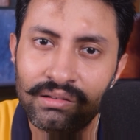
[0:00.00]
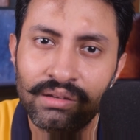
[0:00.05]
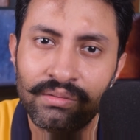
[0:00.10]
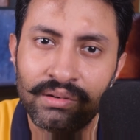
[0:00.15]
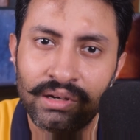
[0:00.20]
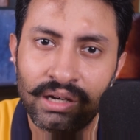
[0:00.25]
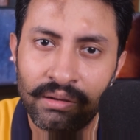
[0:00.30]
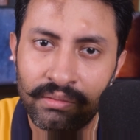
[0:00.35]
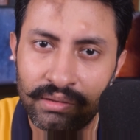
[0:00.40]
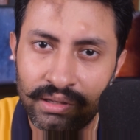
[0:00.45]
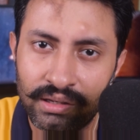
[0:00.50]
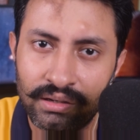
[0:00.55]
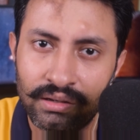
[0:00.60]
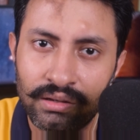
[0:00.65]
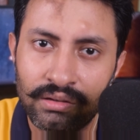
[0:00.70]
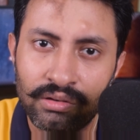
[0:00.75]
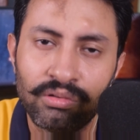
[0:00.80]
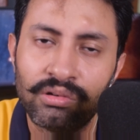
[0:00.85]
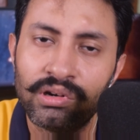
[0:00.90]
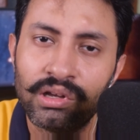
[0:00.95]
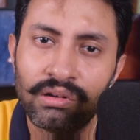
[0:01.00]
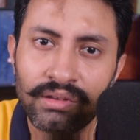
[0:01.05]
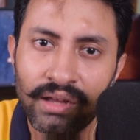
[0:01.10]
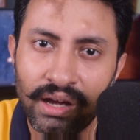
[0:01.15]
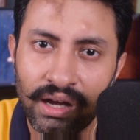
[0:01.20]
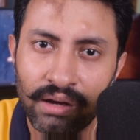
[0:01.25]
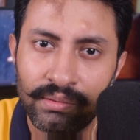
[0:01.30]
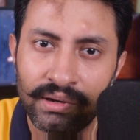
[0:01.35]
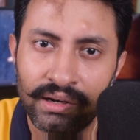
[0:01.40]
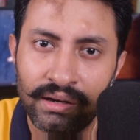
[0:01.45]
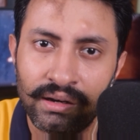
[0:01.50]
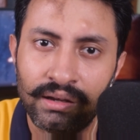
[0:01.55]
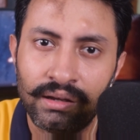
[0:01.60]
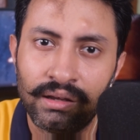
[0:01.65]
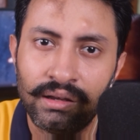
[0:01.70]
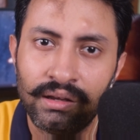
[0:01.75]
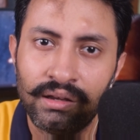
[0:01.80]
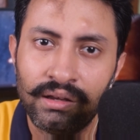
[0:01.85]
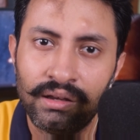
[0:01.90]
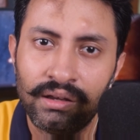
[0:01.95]
দেবেন না আমাদের ঘুরেও তাকাবেন না
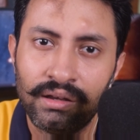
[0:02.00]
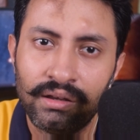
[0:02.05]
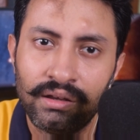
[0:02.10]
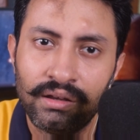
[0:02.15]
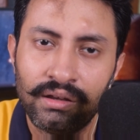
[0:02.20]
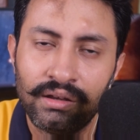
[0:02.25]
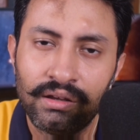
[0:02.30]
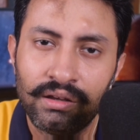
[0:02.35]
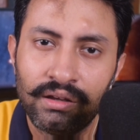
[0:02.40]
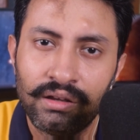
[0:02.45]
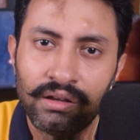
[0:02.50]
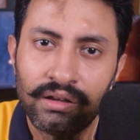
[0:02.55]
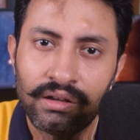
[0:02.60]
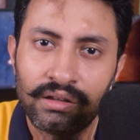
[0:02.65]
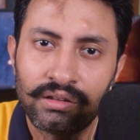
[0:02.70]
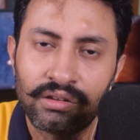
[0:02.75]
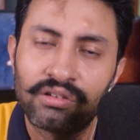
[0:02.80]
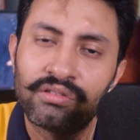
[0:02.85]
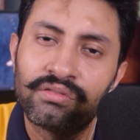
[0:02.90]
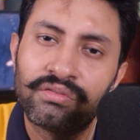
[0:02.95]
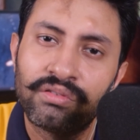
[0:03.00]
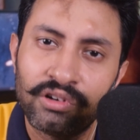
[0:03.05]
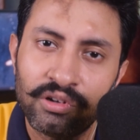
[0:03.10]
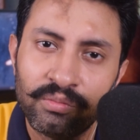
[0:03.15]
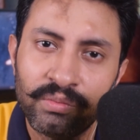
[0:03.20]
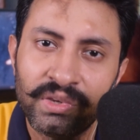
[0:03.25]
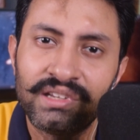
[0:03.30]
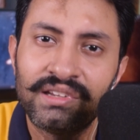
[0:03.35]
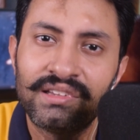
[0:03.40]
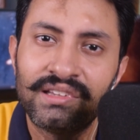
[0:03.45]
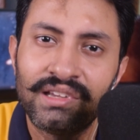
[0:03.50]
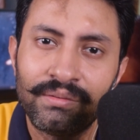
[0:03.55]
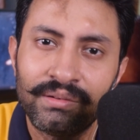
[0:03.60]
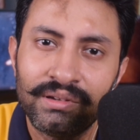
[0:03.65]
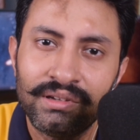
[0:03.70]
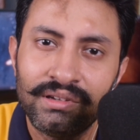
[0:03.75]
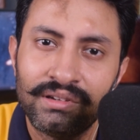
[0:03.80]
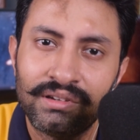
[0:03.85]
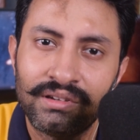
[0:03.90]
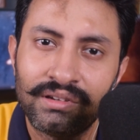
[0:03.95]
তখন ফোন বেজে যাবে
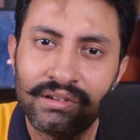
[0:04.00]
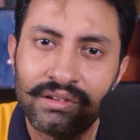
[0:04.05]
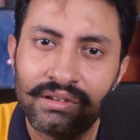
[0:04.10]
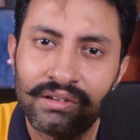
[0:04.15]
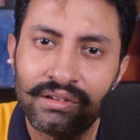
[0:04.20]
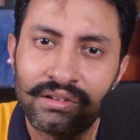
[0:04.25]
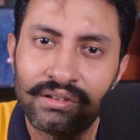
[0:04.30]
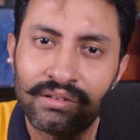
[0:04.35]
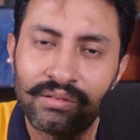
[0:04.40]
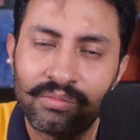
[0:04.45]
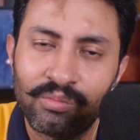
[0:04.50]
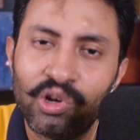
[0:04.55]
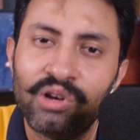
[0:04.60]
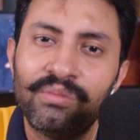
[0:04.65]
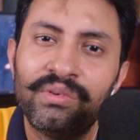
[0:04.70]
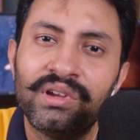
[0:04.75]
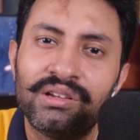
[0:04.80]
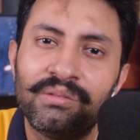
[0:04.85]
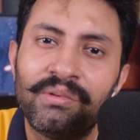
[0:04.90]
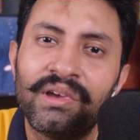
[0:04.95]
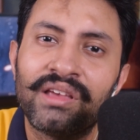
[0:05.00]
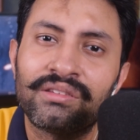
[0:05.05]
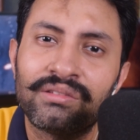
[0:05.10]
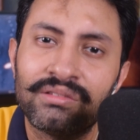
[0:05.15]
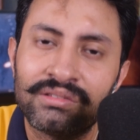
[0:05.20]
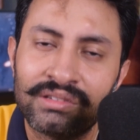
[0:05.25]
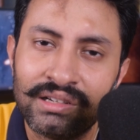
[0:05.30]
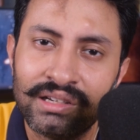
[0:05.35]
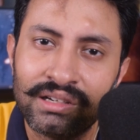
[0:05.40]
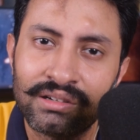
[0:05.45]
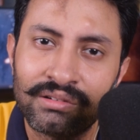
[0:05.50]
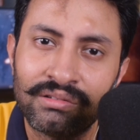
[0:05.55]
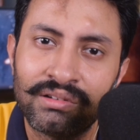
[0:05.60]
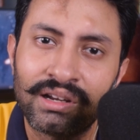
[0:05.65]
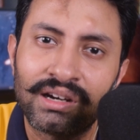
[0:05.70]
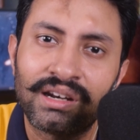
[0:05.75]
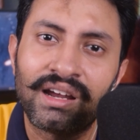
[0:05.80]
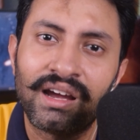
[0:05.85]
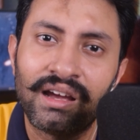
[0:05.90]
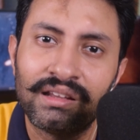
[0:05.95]
বলবেন যে ব্যস্ত ছিলেন কোনো
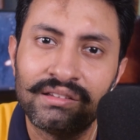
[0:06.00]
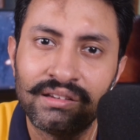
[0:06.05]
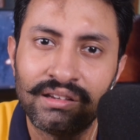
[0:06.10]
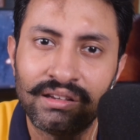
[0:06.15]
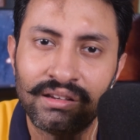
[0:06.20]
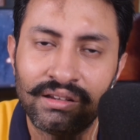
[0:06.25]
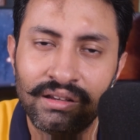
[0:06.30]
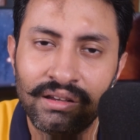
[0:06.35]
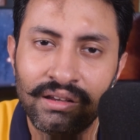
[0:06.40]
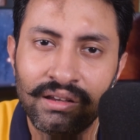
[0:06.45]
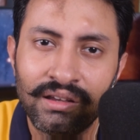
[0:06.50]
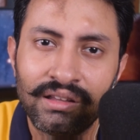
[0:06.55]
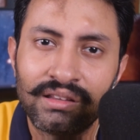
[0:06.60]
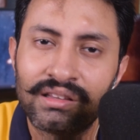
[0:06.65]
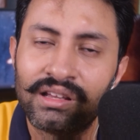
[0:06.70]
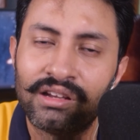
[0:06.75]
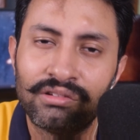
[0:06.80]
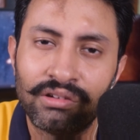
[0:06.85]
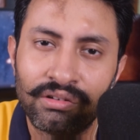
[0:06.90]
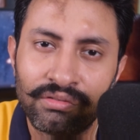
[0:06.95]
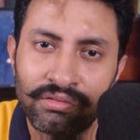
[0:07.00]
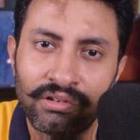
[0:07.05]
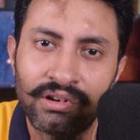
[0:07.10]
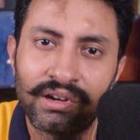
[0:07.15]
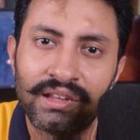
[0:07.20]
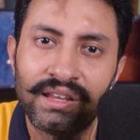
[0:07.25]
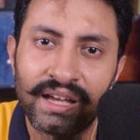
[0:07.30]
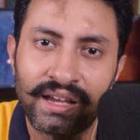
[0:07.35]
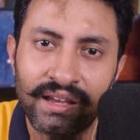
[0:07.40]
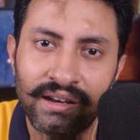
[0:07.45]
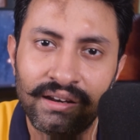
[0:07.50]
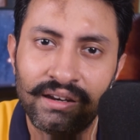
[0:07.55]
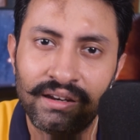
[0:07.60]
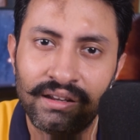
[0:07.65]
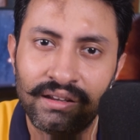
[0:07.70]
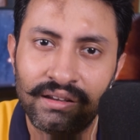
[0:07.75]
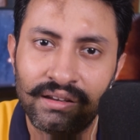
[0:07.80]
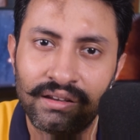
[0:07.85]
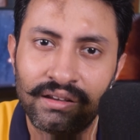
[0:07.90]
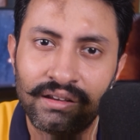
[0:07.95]
একটা কাজে তার জন্য ফোনটা দেখেননি
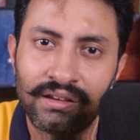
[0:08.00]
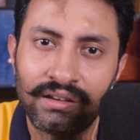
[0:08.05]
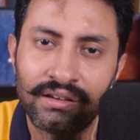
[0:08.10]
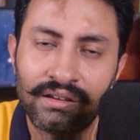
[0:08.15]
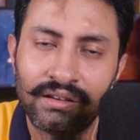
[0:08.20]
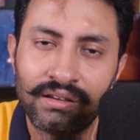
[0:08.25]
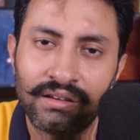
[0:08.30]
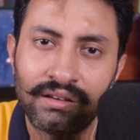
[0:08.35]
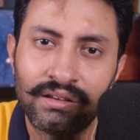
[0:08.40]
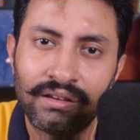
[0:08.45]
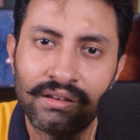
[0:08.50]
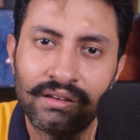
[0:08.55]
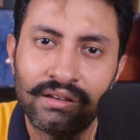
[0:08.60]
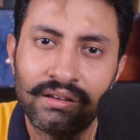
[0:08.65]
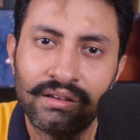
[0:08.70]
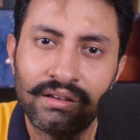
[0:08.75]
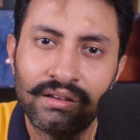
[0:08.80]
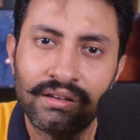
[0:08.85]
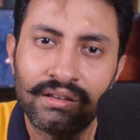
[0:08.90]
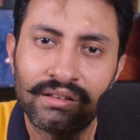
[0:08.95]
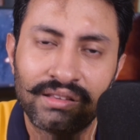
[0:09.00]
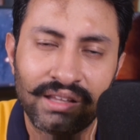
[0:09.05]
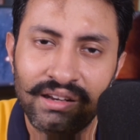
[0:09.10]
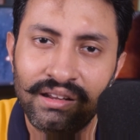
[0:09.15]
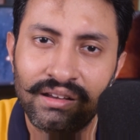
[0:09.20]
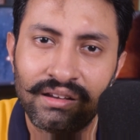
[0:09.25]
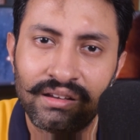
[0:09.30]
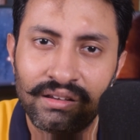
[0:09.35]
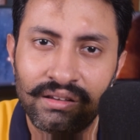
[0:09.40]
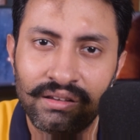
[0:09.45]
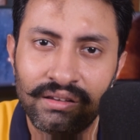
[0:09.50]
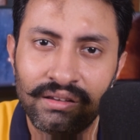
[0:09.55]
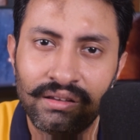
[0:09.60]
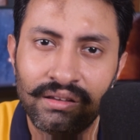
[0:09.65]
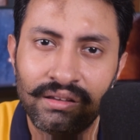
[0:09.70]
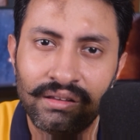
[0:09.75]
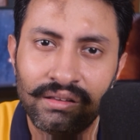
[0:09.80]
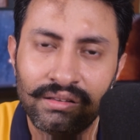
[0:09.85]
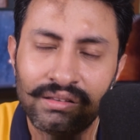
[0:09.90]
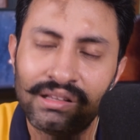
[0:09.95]
তাই না
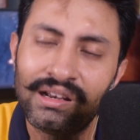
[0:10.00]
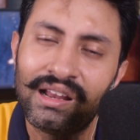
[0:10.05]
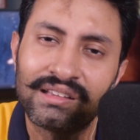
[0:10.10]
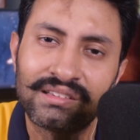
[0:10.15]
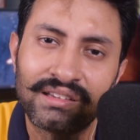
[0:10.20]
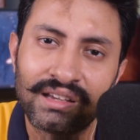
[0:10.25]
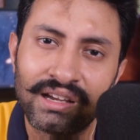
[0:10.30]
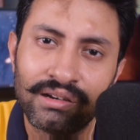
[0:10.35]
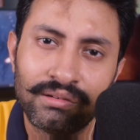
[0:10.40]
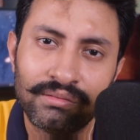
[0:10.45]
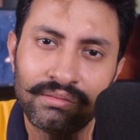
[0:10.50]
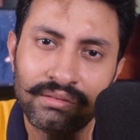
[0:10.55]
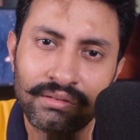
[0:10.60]
তাহলে আজকে কেন